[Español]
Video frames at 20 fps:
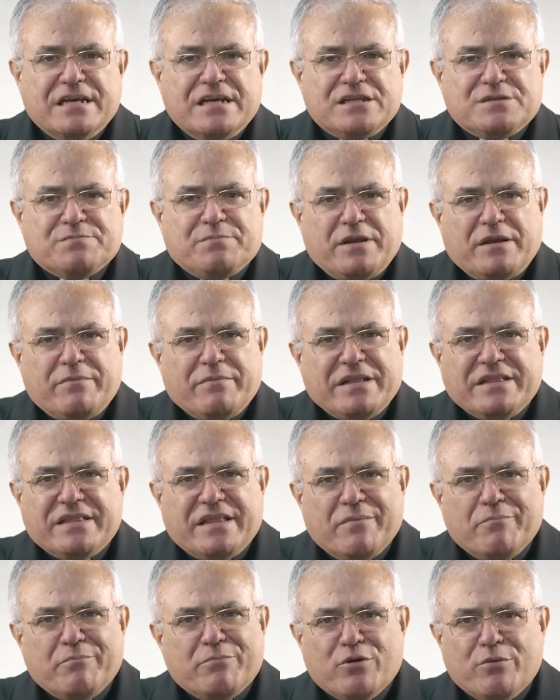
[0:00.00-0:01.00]

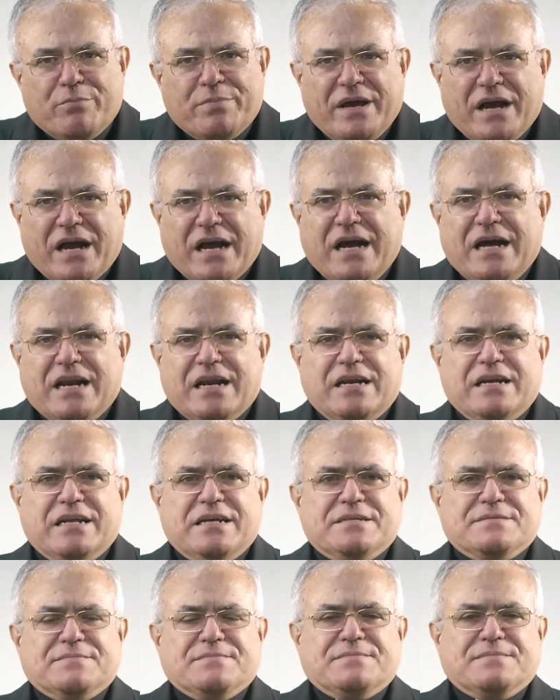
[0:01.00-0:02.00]
Experimenta en propia
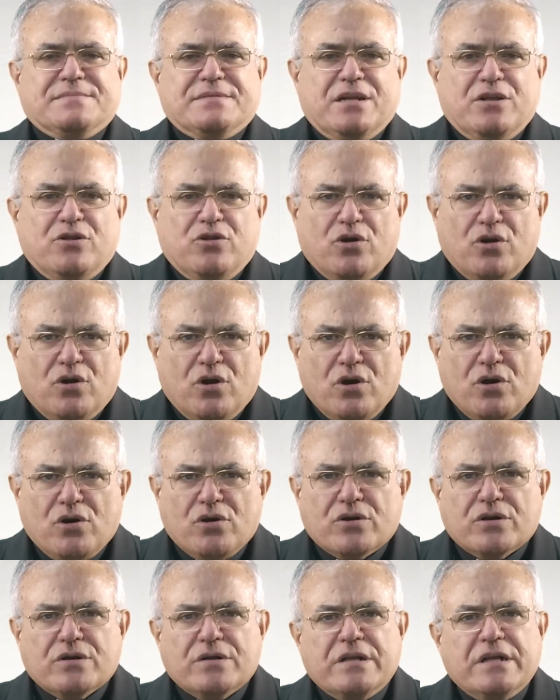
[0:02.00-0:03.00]
carne el
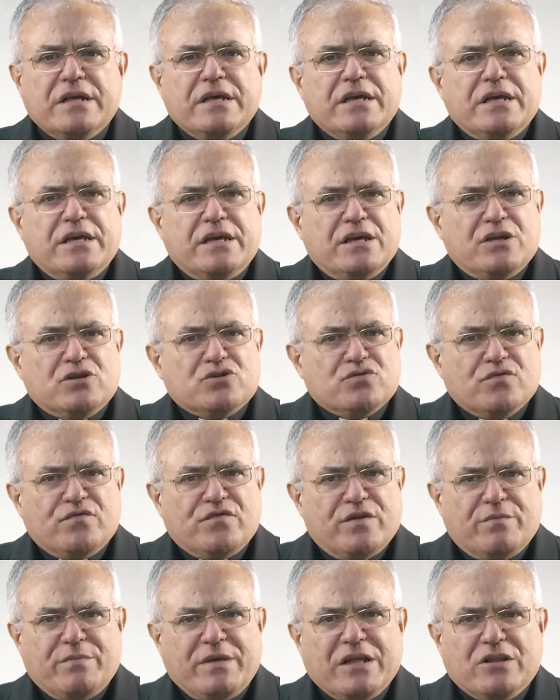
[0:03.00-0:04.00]
dolor y el
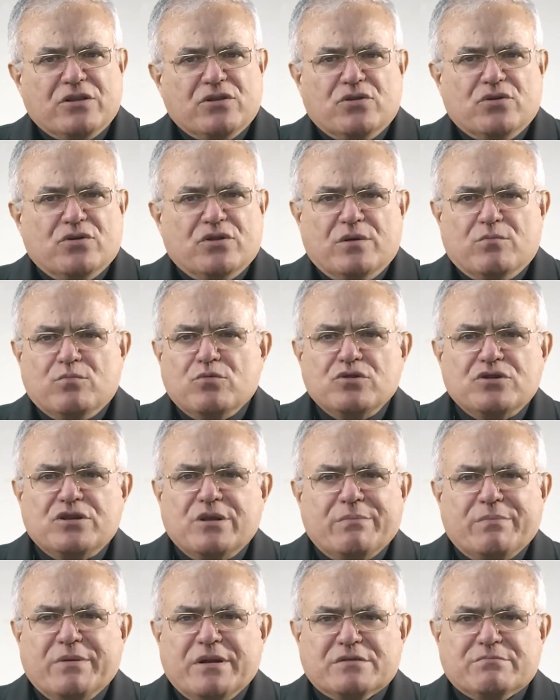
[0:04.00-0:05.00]
sufrimiento de
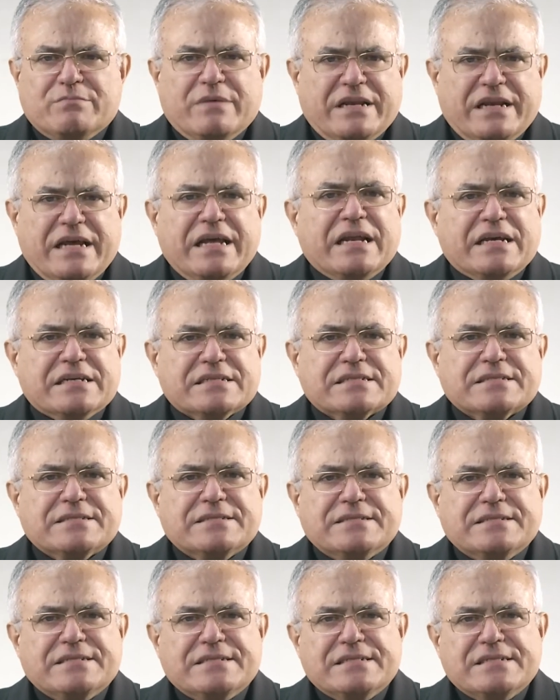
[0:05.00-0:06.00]
múltiples maneras
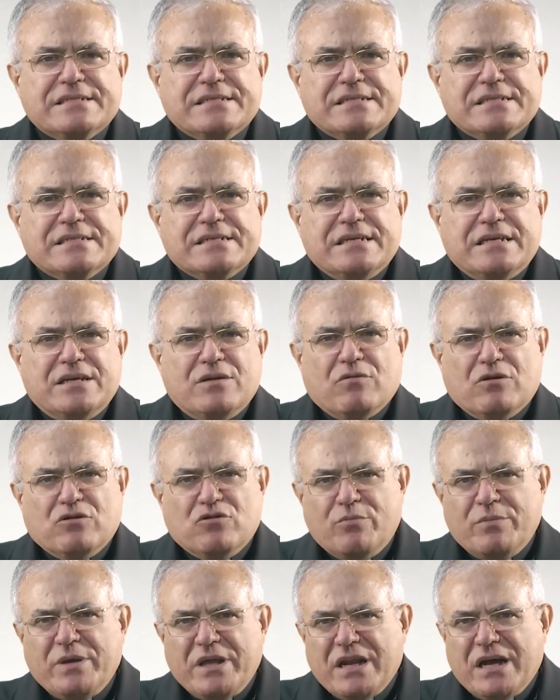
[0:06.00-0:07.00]
y
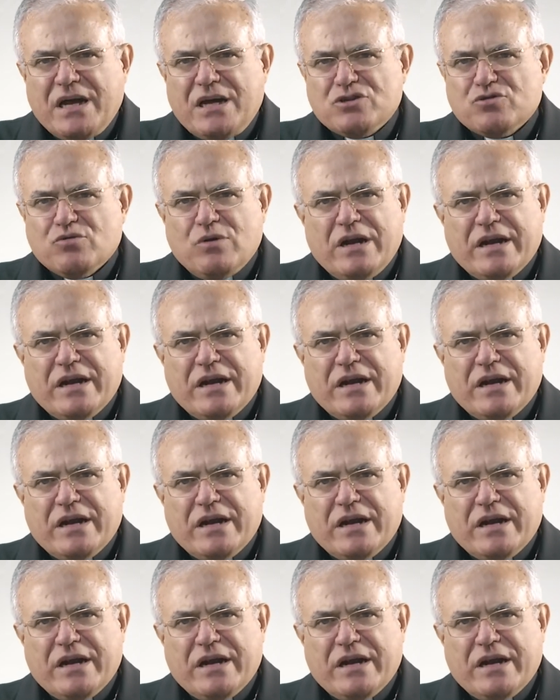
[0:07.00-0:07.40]
cuando mira a su